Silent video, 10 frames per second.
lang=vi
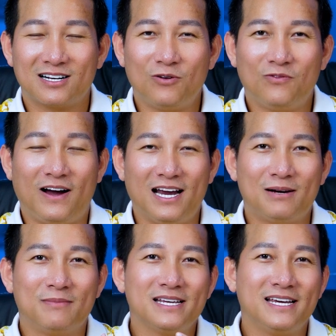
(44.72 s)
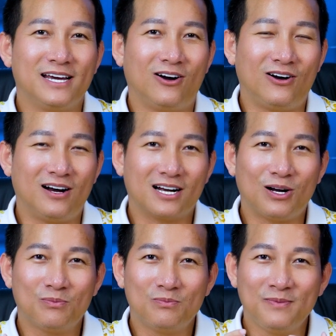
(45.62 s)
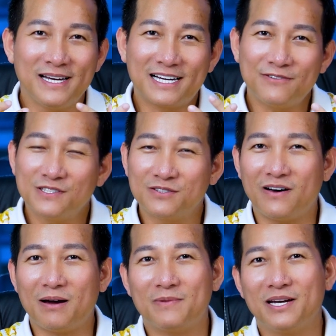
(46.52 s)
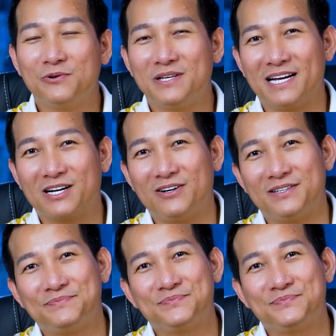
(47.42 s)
không phải là bởi vì họ không biết cái phương pháp để nuôi dạy con